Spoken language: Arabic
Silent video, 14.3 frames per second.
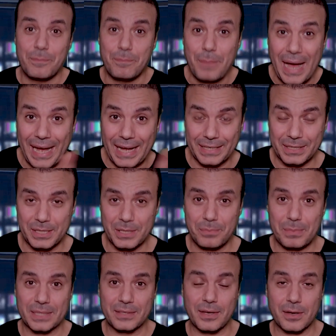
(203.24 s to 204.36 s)
بعد
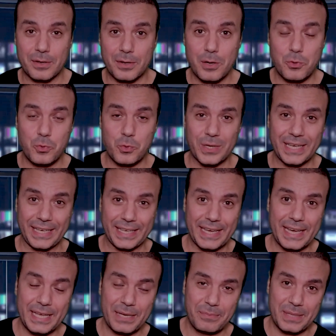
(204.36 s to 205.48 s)
ما تخرجوا
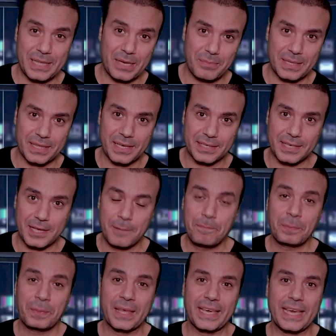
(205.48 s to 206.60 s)
العيال من المدرسة
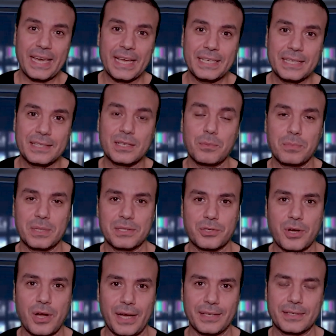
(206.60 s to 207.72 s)
كانت
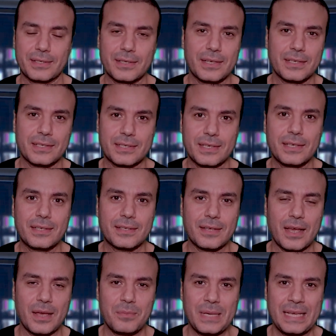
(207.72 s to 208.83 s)
مزرعة الست
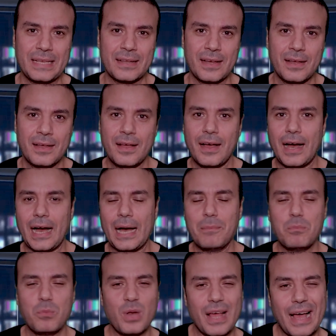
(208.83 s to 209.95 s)
أمينة
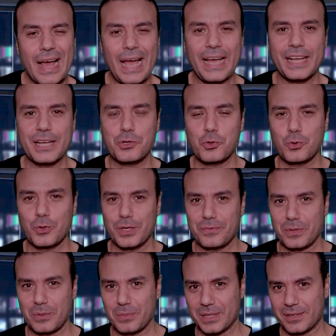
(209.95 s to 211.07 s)
عاملة أحلى شغل في
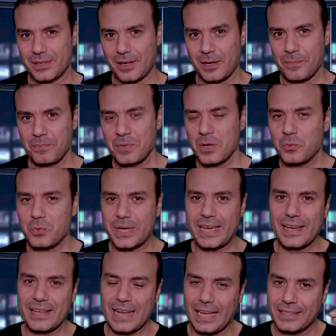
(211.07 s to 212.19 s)
المنطقة
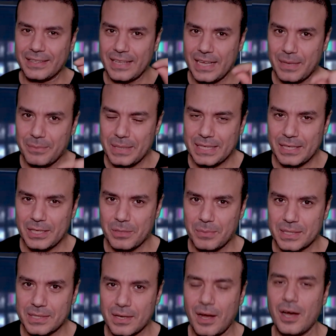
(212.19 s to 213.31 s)
وكان عندها بدل
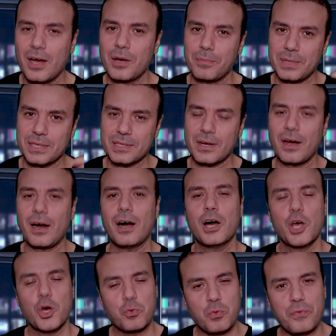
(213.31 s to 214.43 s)
المزرعة مزرعة
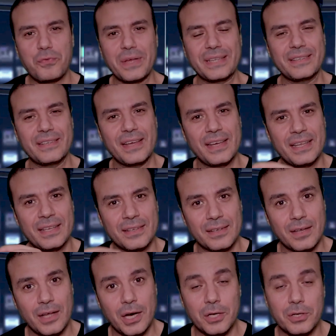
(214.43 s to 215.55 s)
وفدان
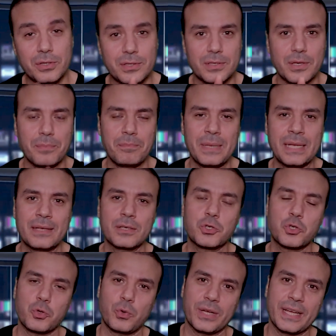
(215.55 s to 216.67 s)
أرض من
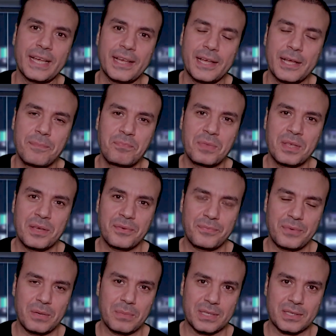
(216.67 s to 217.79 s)
شغلها
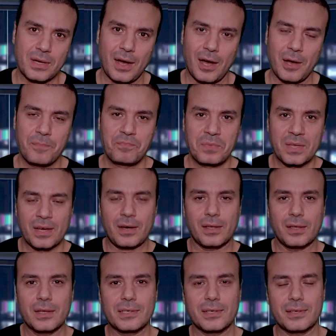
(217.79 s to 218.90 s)
في المزرعة
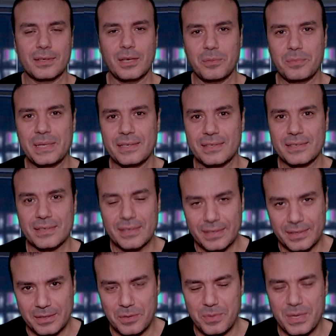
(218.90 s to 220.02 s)
خلصت البنت
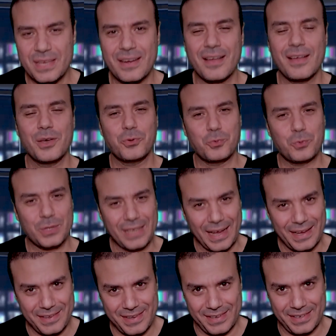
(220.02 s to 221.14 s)
الكبيرة
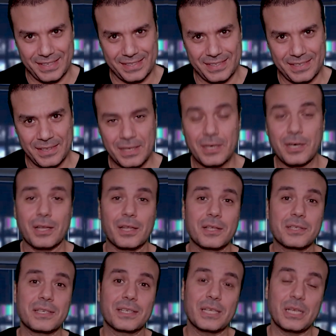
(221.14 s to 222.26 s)
وتعينت
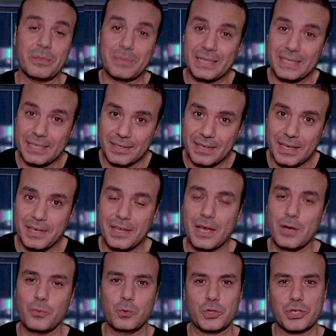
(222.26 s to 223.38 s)
خلصت البنت
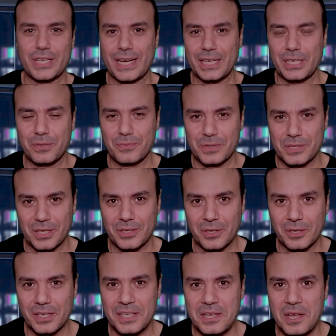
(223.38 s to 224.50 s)
التانية واشتغلت في
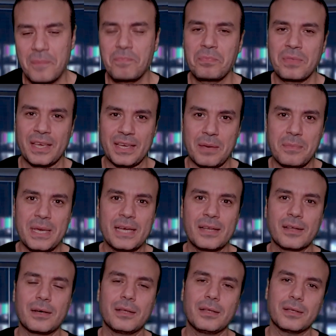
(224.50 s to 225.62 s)
صيدلية جمال
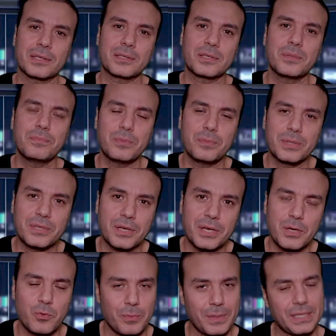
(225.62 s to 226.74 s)
خلص طب
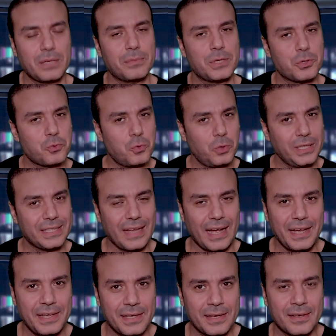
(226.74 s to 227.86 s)
بيطري وبدل ما يروح
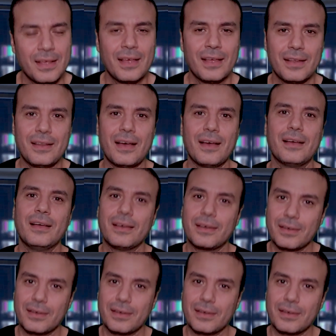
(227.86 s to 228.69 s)
يتعين لا